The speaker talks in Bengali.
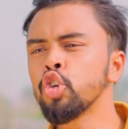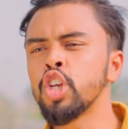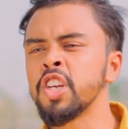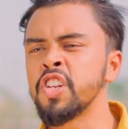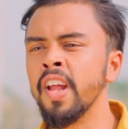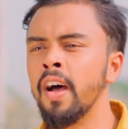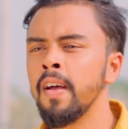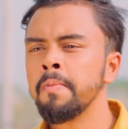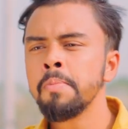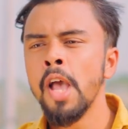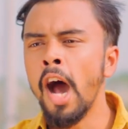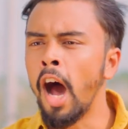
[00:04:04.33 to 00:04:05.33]
তো শেষ না
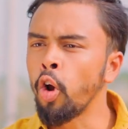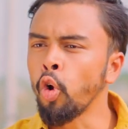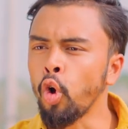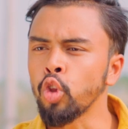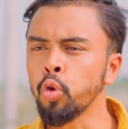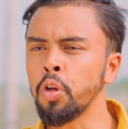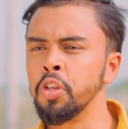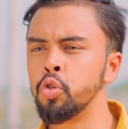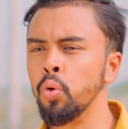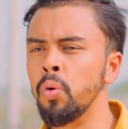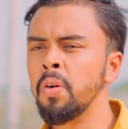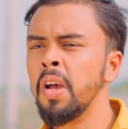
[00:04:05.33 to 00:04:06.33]
আরো কত
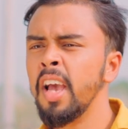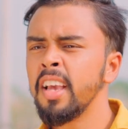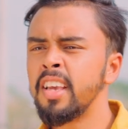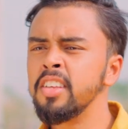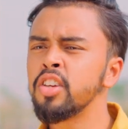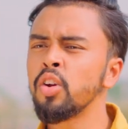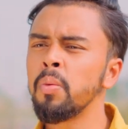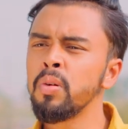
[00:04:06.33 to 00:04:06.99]
কিছু কি যেন